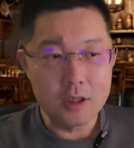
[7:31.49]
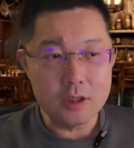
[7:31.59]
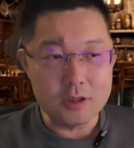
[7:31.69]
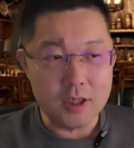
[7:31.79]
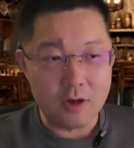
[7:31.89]

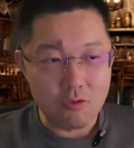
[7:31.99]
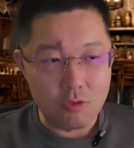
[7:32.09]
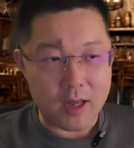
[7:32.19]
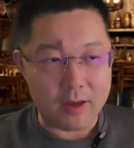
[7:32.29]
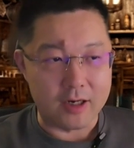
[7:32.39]
一千
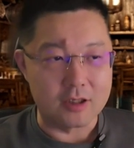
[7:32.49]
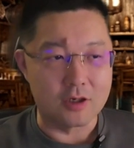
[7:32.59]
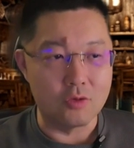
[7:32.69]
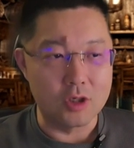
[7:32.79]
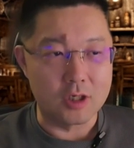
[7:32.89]
五百万
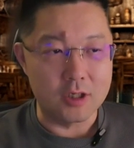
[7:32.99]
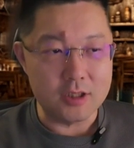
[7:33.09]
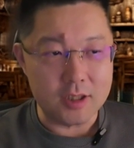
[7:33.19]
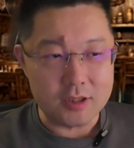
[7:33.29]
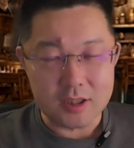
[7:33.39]
只，或者是
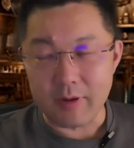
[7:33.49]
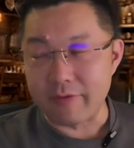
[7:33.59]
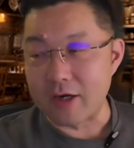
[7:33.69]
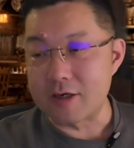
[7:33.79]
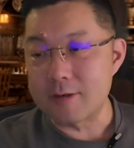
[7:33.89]
一千七百
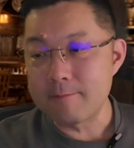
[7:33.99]
万只。